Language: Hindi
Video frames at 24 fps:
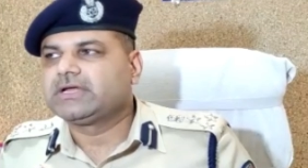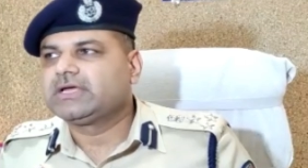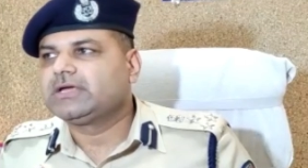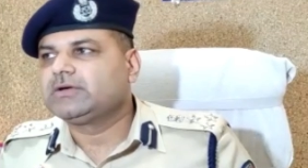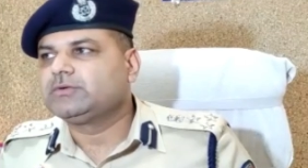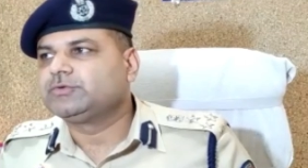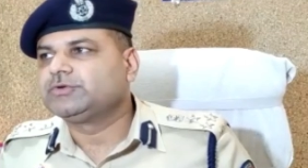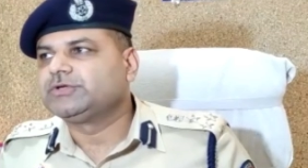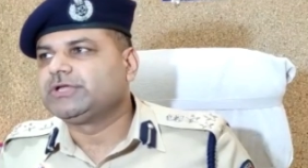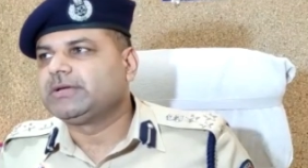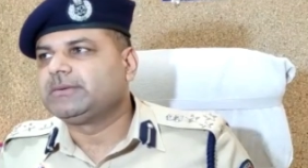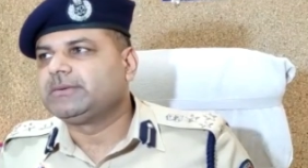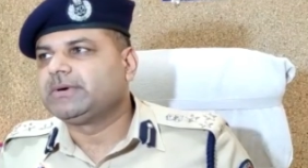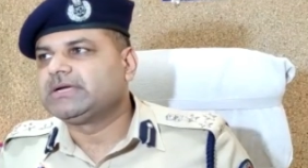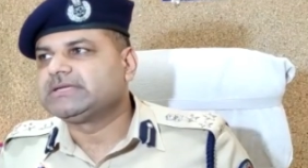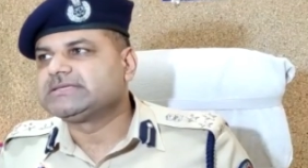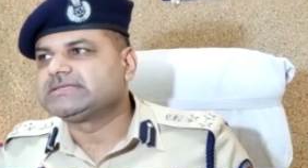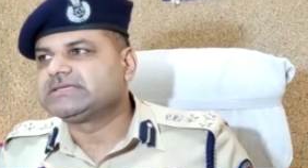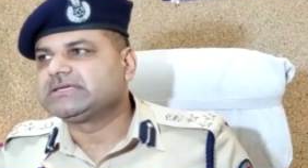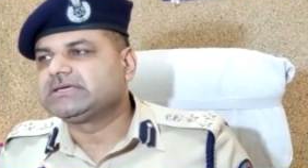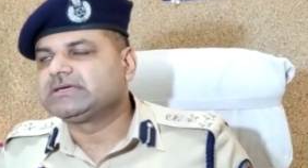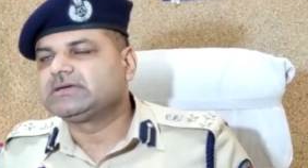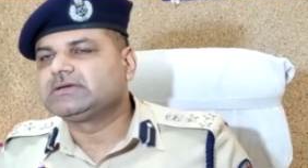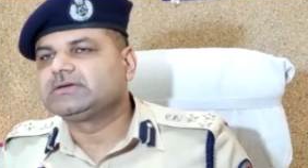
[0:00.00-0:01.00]
है उदयवान
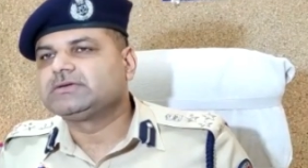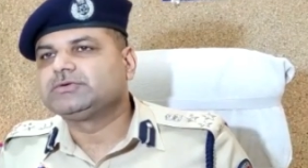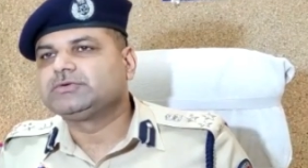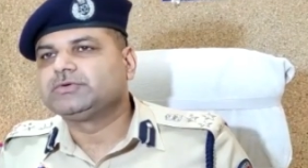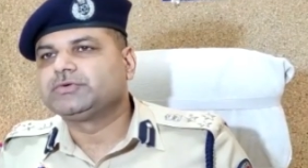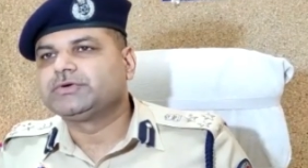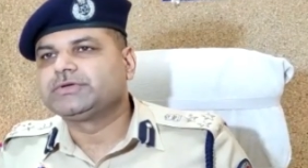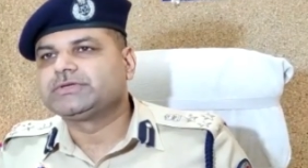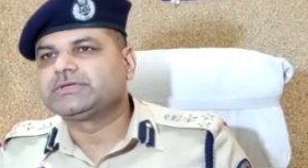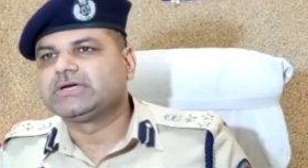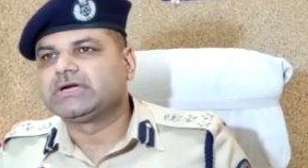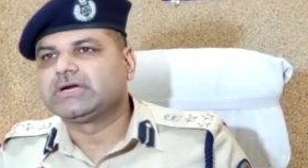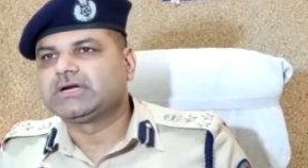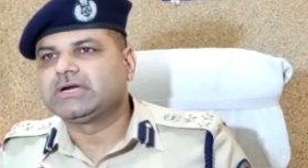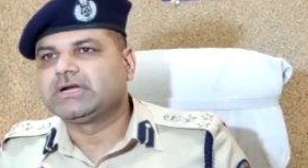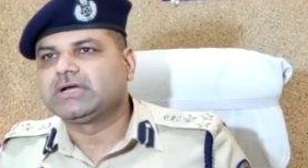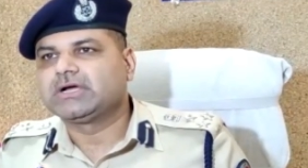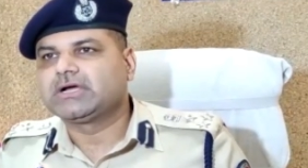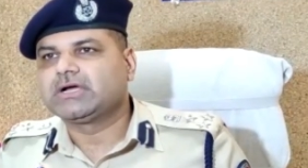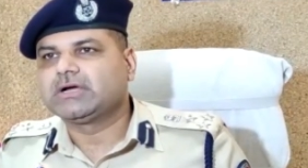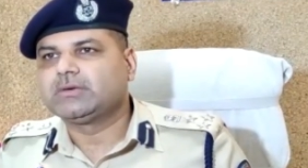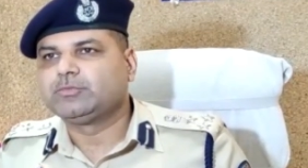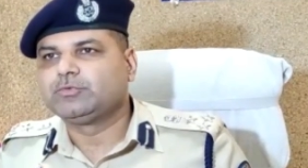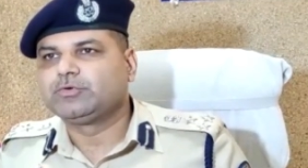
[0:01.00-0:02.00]
सिंह जो इस घटना
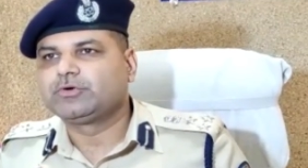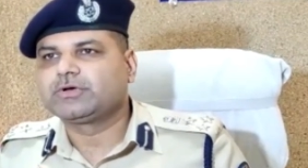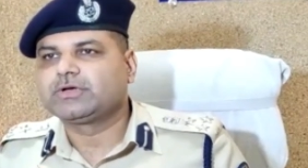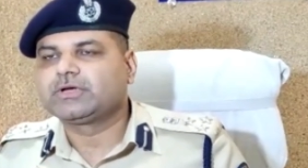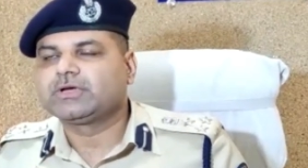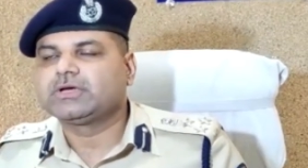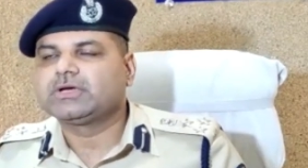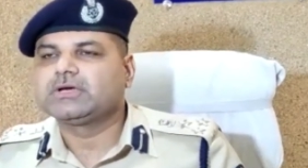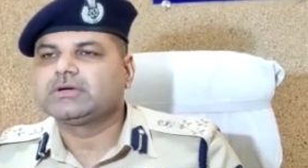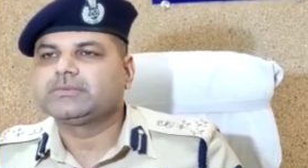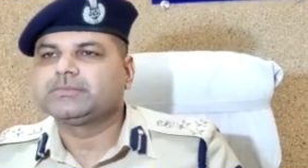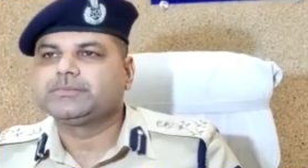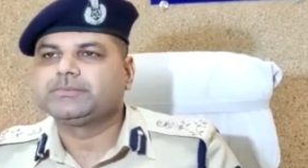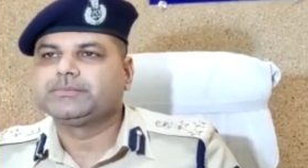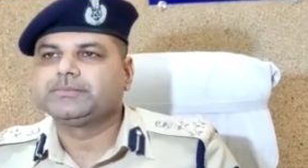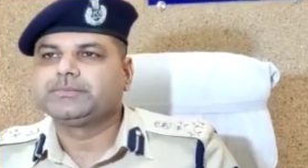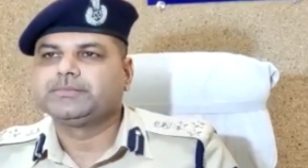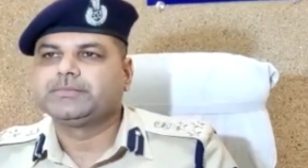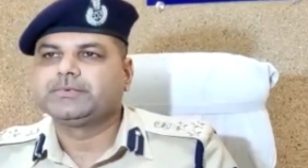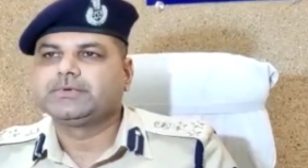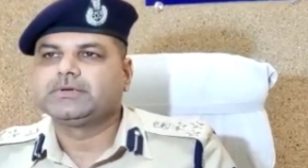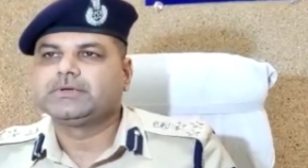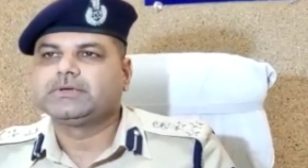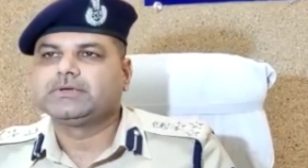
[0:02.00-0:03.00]
का मुख्य
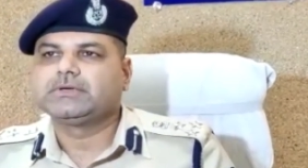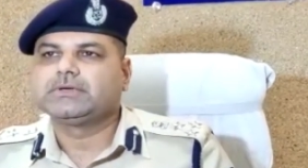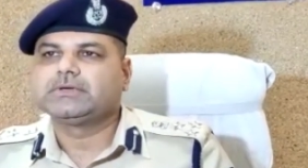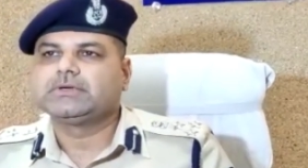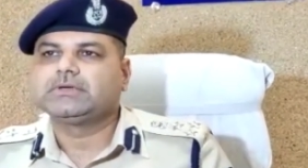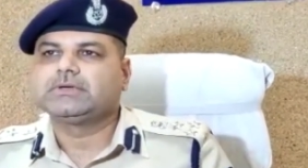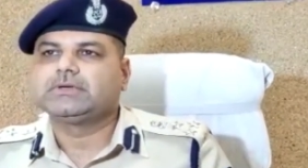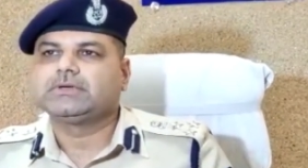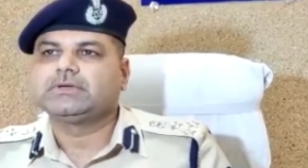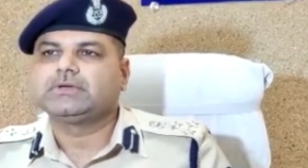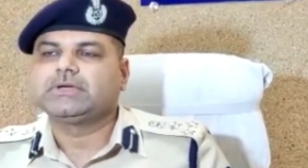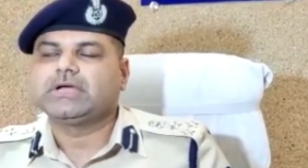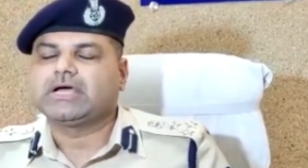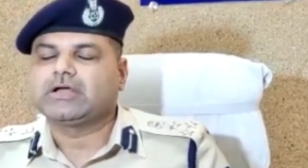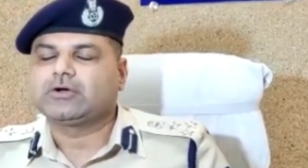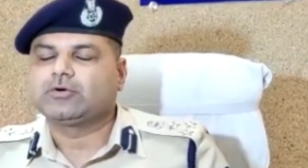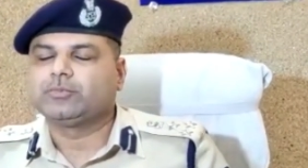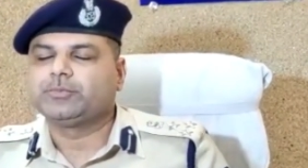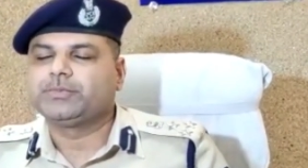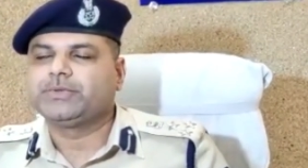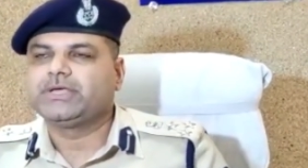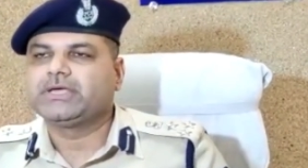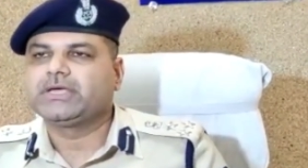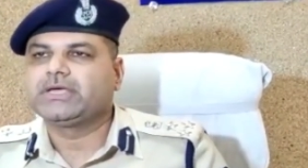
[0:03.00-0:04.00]

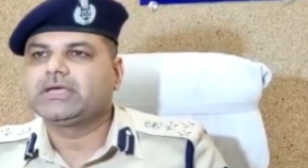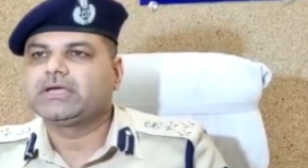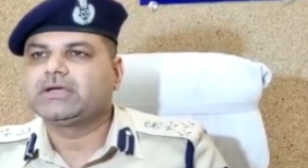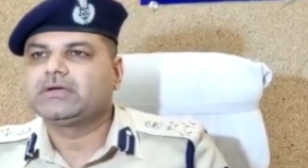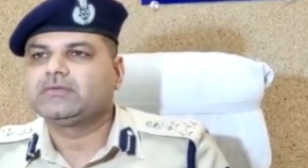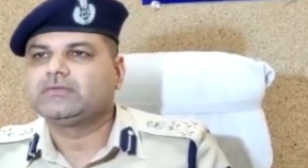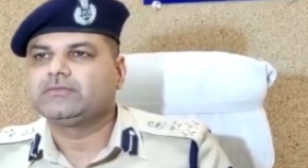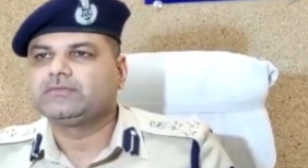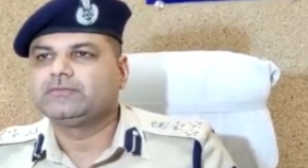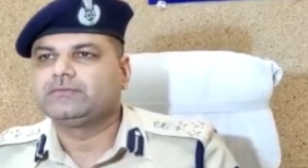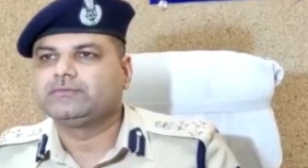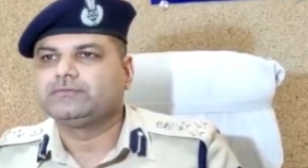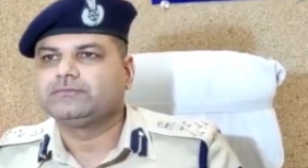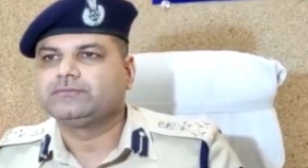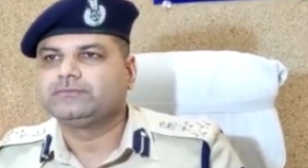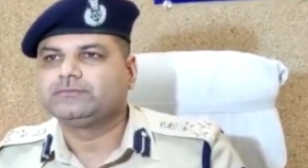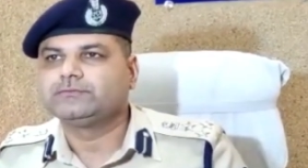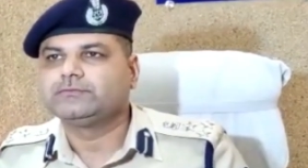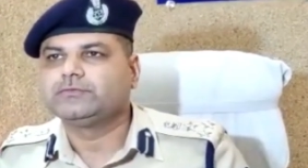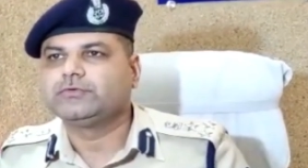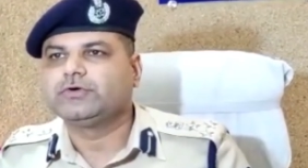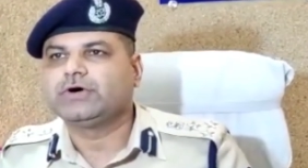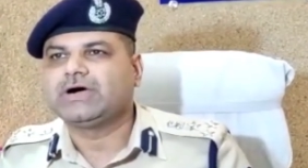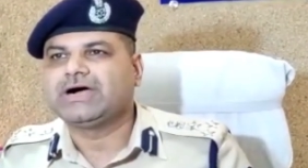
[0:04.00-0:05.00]
आरोपी है
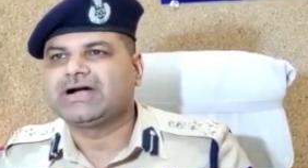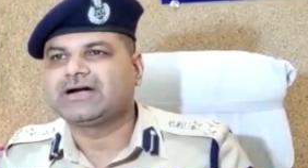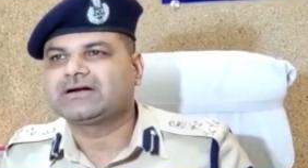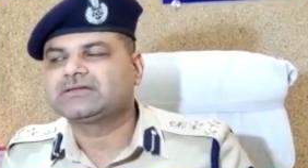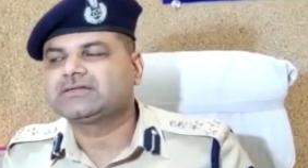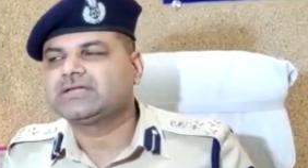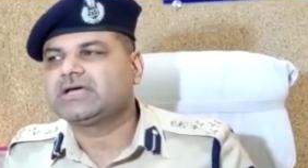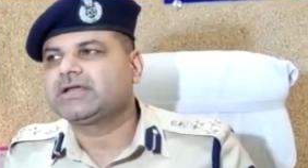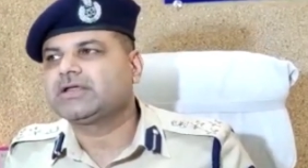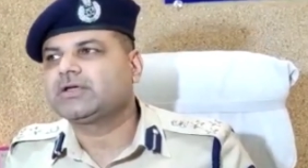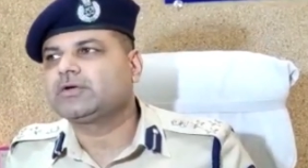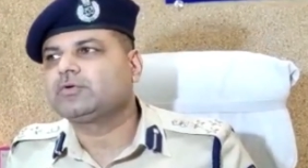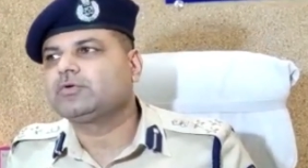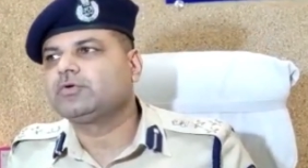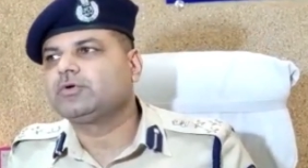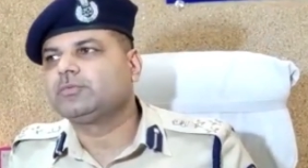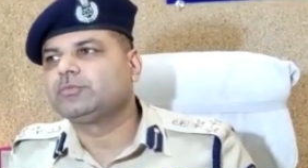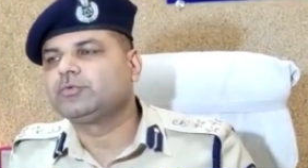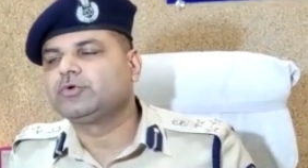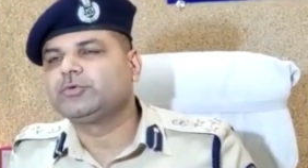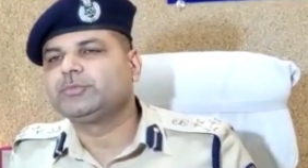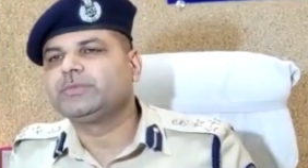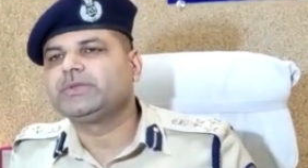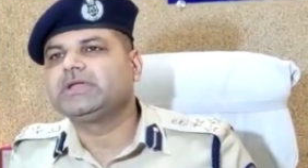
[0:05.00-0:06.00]
वो आठ तारीख को
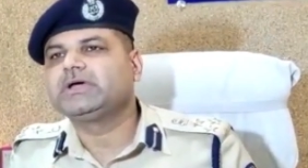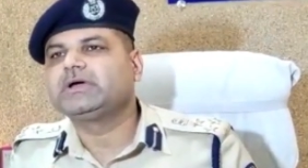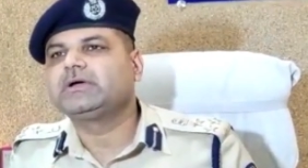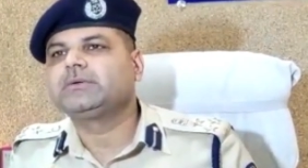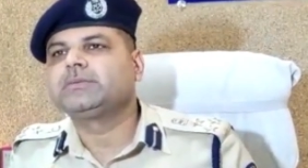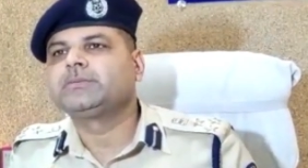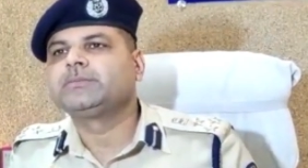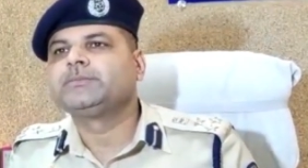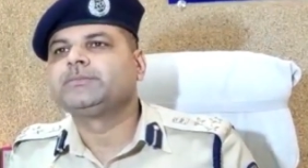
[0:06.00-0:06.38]
हमको मिला